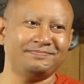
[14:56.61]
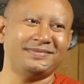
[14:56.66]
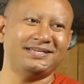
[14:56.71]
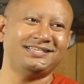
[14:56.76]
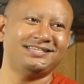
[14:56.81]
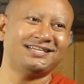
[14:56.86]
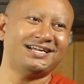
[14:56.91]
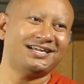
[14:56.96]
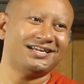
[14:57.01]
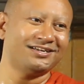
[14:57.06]

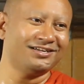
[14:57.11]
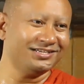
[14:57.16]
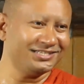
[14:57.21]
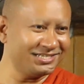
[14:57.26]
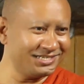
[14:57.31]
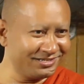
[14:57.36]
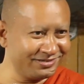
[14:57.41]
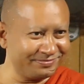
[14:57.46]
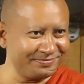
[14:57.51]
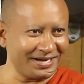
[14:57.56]
bách ra nó
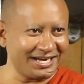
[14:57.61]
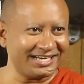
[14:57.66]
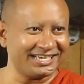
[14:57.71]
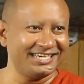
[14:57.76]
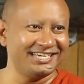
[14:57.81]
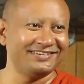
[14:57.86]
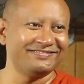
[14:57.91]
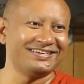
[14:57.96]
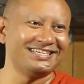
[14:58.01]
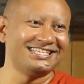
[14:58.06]
dưng phá
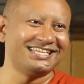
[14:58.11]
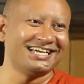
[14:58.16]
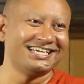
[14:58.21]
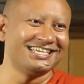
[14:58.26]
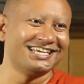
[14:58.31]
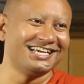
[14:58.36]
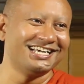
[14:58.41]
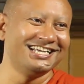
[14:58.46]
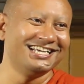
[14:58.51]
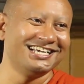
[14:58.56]
kia mình để
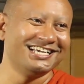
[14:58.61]
cho